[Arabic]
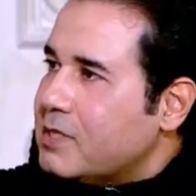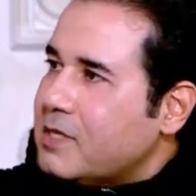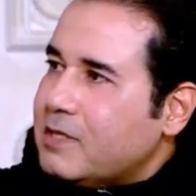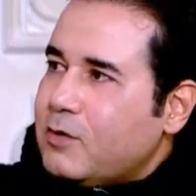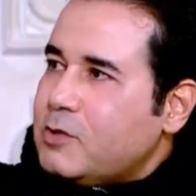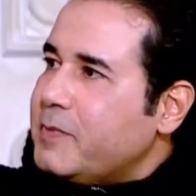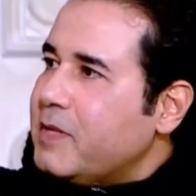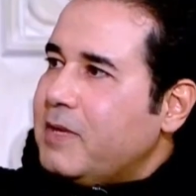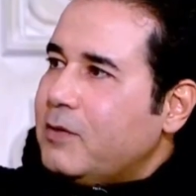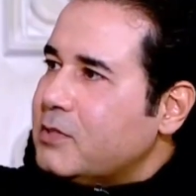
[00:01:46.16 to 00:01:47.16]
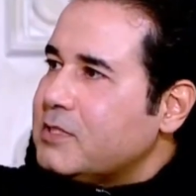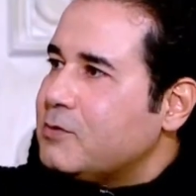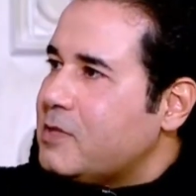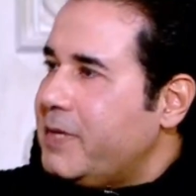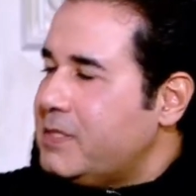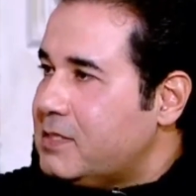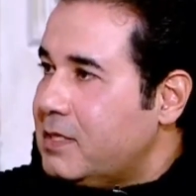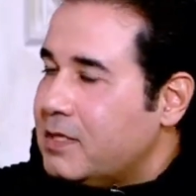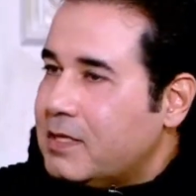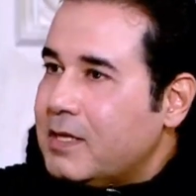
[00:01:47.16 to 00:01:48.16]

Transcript: كان سيد درويش ميت بقى له 79 سنه